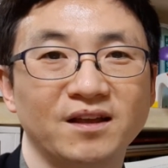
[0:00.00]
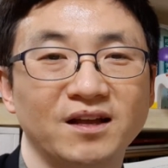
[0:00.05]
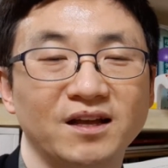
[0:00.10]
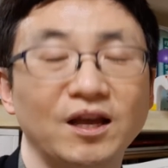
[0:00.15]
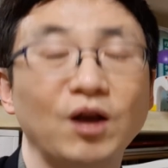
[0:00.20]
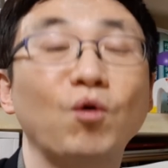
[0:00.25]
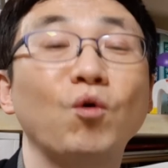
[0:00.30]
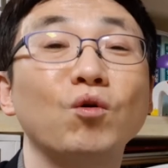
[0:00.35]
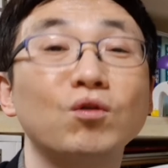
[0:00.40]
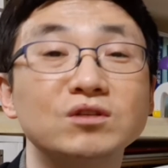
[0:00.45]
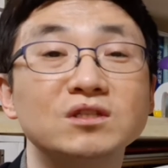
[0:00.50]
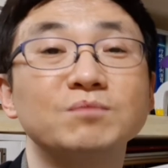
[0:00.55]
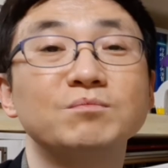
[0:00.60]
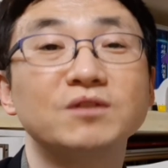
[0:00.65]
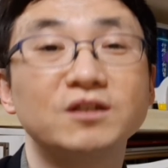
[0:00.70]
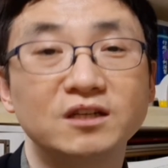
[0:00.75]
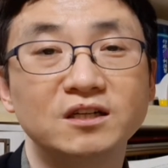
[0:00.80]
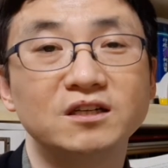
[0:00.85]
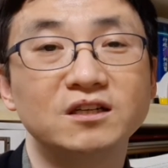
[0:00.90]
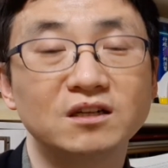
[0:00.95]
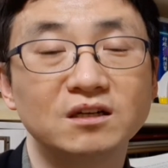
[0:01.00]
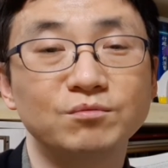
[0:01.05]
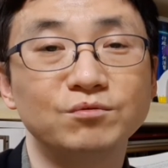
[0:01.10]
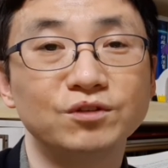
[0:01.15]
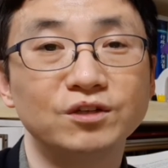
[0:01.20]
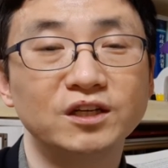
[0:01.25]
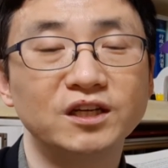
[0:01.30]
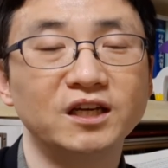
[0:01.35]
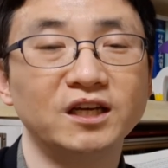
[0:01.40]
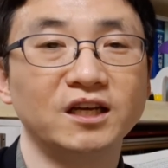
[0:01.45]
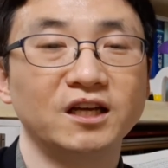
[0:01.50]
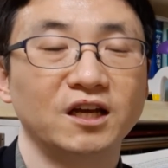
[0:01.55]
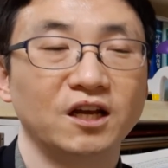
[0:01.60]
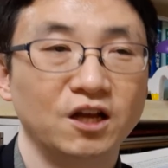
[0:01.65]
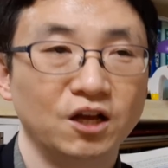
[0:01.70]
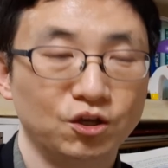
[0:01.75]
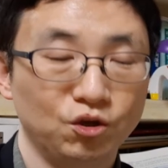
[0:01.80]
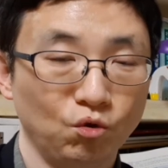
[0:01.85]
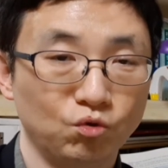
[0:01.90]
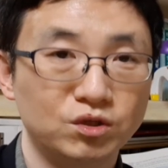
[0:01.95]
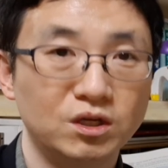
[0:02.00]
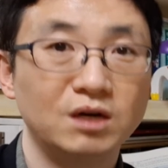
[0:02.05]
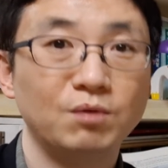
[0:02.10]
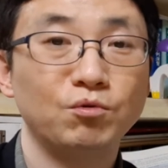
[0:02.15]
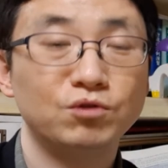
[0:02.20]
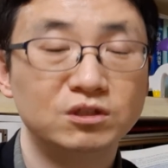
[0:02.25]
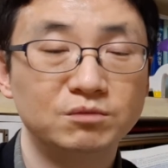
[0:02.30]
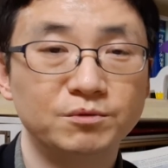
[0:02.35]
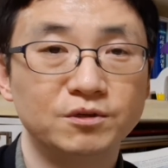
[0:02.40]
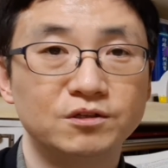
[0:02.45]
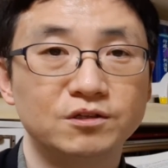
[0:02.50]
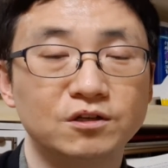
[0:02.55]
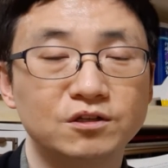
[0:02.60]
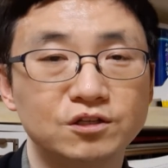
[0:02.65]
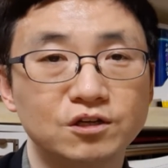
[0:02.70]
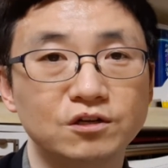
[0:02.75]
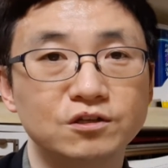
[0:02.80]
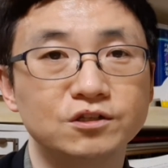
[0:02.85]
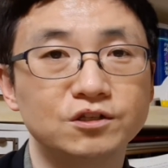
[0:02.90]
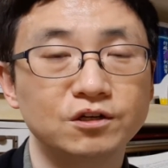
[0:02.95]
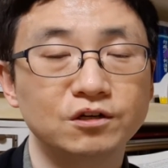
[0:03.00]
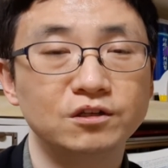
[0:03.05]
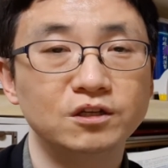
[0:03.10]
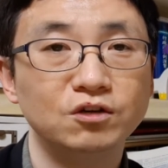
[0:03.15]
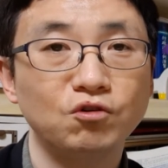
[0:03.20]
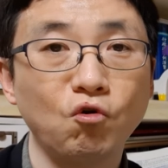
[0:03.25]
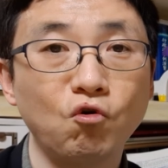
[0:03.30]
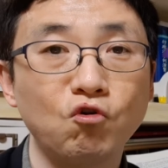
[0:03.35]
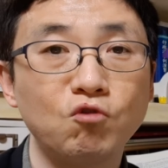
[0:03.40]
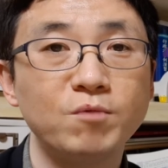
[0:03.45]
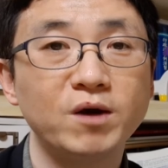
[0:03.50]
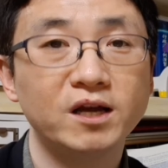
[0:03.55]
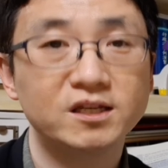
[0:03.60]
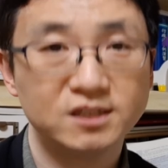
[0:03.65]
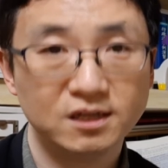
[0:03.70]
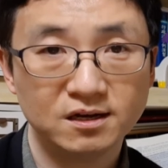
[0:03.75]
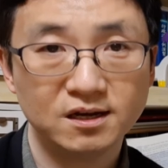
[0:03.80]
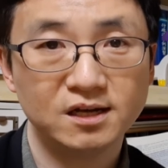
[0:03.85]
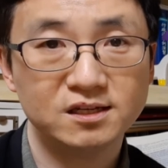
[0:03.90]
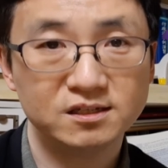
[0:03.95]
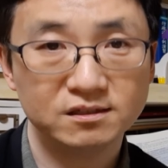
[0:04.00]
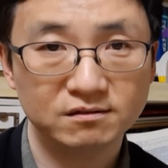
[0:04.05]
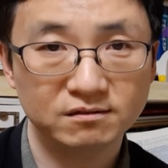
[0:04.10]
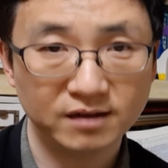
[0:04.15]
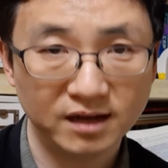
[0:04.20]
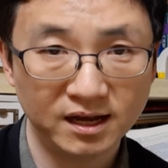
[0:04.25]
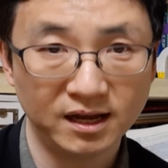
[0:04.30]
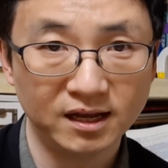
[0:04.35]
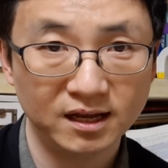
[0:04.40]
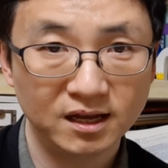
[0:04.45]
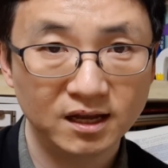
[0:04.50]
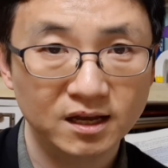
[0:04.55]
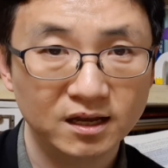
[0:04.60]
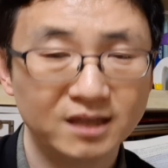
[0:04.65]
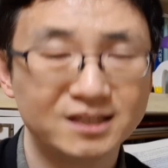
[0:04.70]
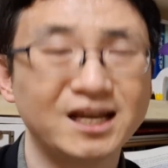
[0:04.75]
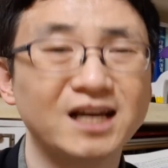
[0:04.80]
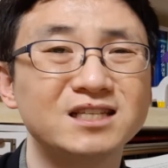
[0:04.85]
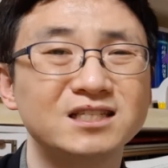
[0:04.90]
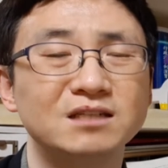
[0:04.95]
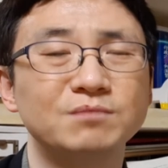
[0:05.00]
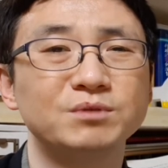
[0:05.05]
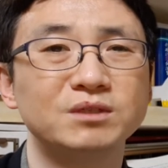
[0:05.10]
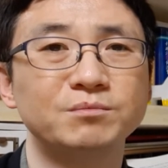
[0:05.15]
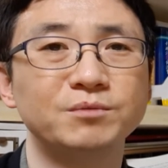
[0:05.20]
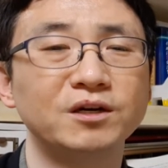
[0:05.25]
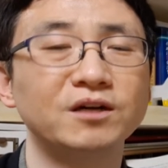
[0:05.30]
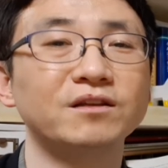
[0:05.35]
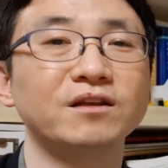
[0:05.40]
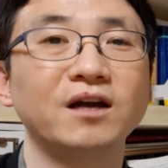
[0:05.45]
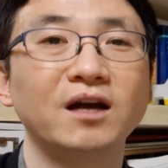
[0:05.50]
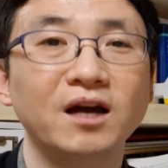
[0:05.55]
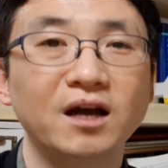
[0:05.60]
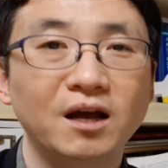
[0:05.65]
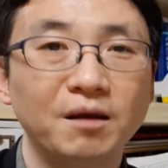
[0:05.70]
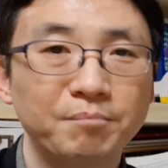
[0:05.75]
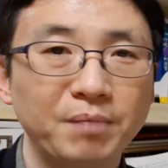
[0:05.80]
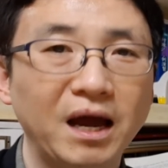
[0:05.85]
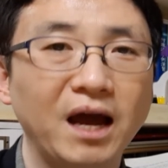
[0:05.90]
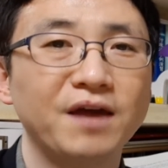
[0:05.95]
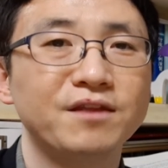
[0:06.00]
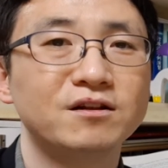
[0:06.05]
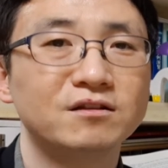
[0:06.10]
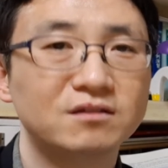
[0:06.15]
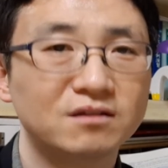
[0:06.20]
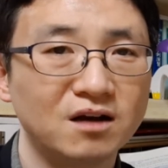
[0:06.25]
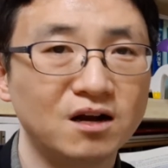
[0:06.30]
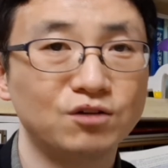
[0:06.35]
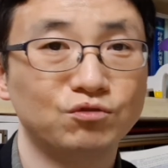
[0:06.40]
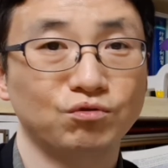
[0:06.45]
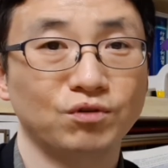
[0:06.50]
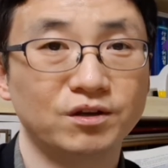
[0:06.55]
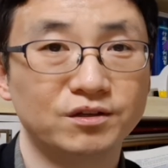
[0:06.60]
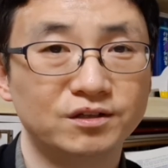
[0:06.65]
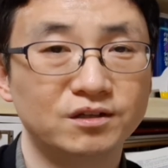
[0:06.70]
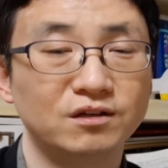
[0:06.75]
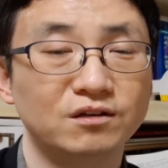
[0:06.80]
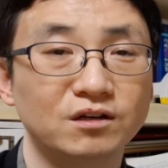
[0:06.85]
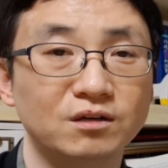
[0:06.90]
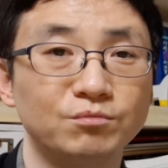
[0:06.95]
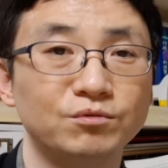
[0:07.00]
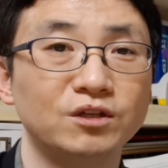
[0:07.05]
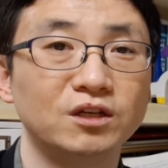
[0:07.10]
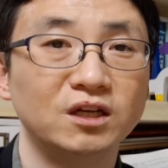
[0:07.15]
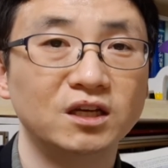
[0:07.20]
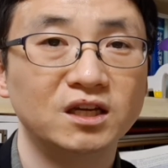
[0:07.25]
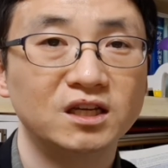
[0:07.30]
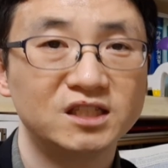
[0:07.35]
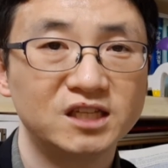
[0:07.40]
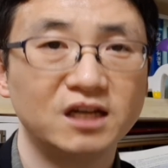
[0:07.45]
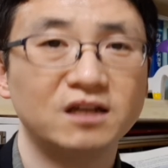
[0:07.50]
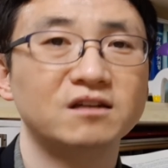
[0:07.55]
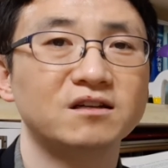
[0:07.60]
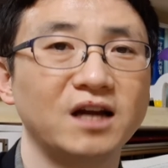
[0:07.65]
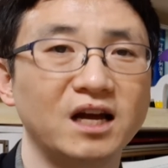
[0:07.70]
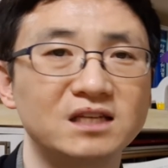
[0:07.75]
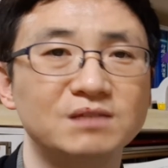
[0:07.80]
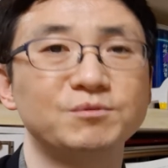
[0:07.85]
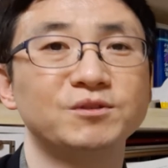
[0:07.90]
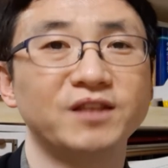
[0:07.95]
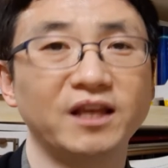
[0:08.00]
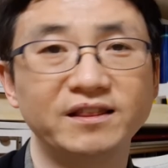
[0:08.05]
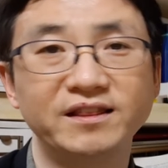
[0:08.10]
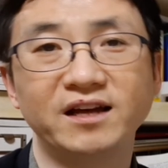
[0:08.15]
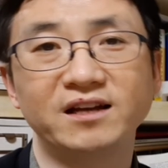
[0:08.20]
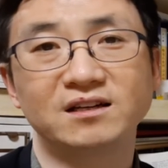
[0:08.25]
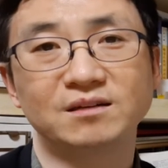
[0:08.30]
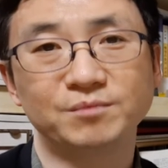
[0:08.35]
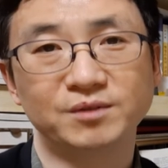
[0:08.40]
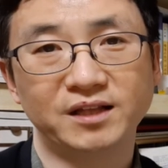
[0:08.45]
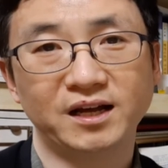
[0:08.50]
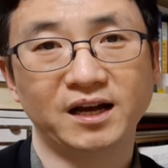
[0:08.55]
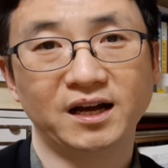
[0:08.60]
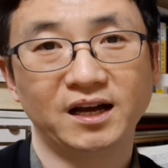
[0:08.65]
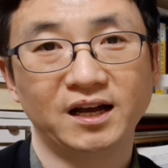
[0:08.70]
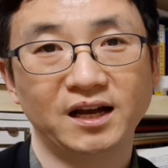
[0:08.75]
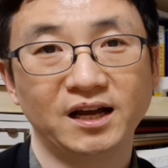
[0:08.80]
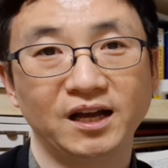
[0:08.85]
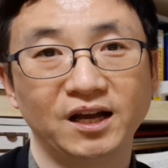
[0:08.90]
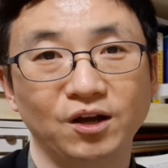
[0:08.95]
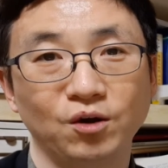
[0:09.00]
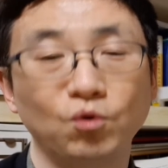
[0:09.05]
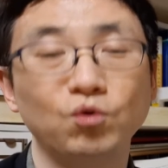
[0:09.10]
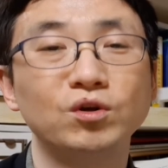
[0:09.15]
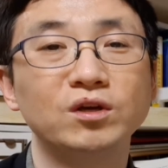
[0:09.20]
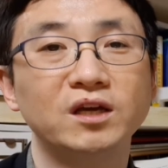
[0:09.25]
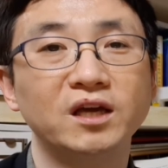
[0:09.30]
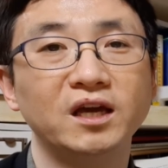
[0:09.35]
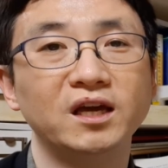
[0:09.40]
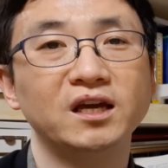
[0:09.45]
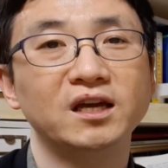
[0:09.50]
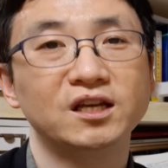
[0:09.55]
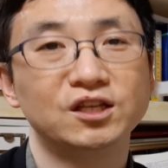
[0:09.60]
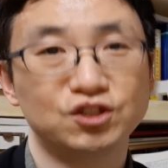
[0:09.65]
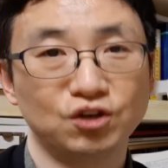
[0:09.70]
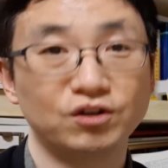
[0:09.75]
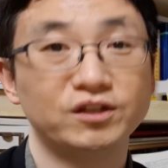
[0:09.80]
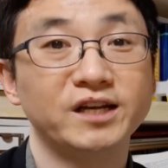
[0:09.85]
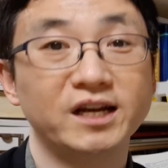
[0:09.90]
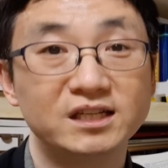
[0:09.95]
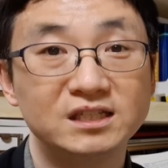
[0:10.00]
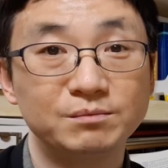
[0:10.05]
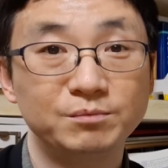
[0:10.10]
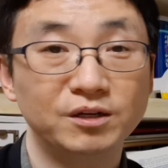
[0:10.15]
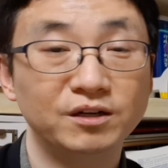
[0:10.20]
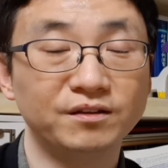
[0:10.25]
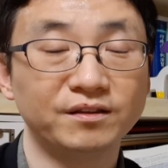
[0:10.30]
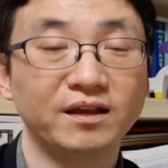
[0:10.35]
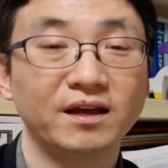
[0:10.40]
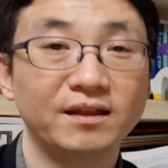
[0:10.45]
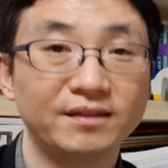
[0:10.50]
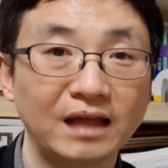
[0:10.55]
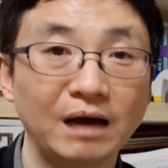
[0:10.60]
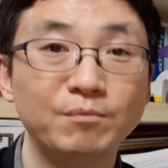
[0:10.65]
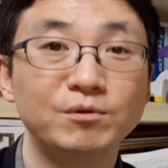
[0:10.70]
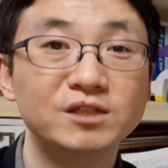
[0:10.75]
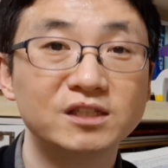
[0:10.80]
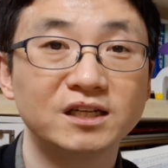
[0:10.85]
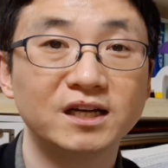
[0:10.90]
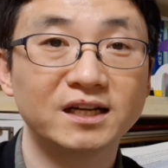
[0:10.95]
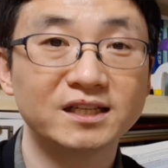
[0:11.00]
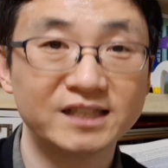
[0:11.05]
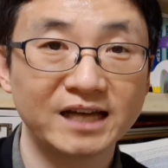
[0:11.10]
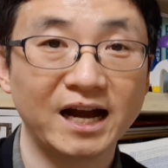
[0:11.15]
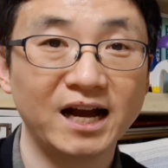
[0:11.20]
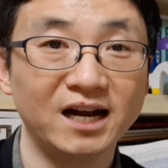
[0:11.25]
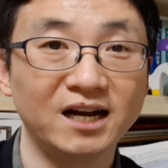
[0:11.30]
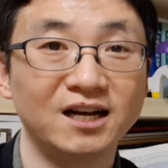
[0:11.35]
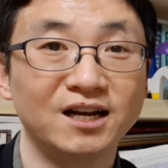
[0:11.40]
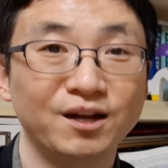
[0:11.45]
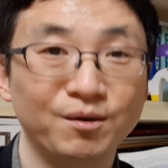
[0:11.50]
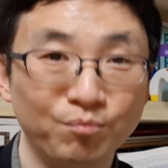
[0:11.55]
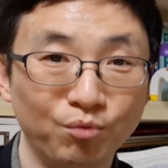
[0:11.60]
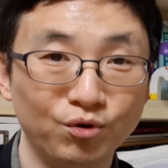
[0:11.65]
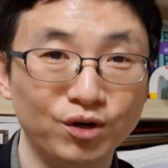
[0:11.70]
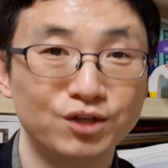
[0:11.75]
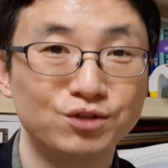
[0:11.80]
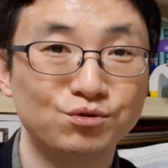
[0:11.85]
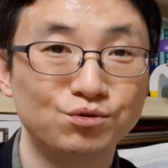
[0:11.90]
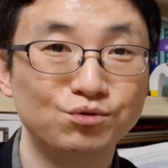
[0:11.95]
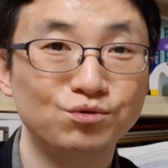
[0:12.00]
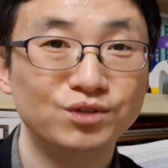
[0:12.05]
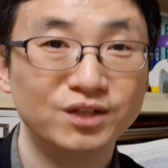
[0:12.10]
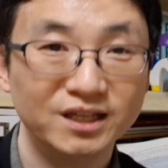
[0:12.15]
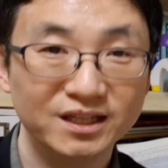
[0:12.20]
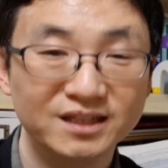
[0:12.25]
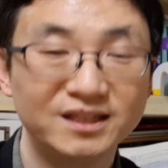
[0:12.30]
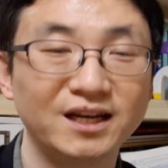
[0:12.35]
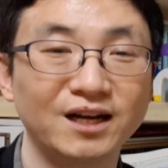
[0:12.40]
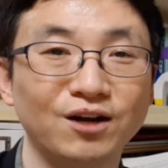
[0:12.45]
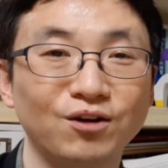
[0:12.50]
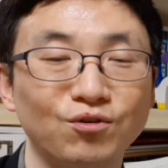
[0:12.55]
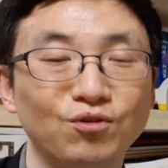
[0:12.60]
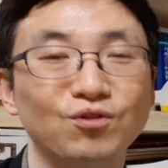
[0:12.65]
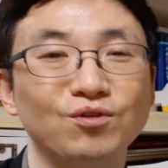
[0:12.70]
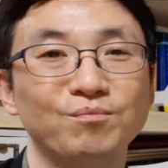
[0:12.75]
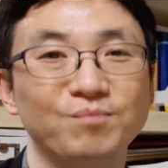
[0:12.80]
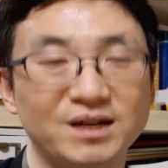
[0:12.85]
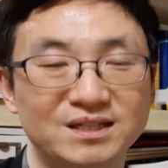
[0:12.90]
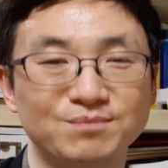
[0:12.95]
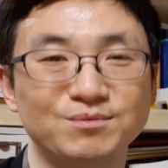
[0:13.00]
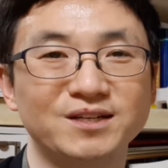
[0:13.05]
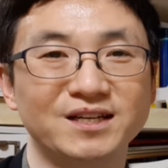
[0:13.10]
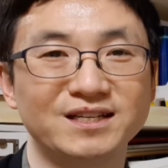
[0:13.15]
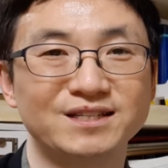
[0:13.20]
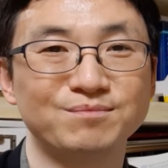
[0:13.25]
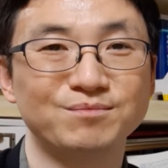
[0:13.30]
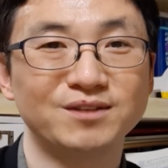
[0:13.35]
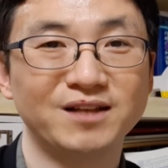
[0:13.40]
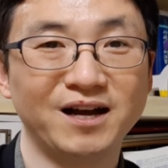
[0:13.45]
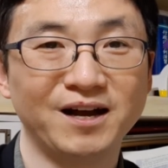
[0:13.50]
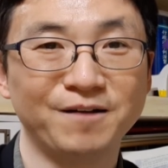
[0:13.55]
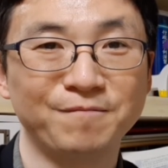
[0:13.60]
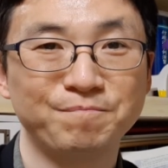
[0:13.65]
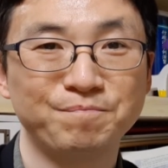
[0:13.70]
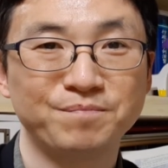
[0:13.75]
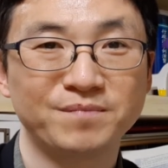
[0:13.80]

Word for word: 그러니까 그런 점들을 여러분들이 교재를 보시면서 천천히 꼼꼼하게 체크하시거나 자신 없으면 파이널 특강을 통해서 여러분들이 체크를 하시면 된다는 겁니다. 그렇게 정리하시면 남은 시간 잘 보낼 수 있다라고 말씀드리겠습니다.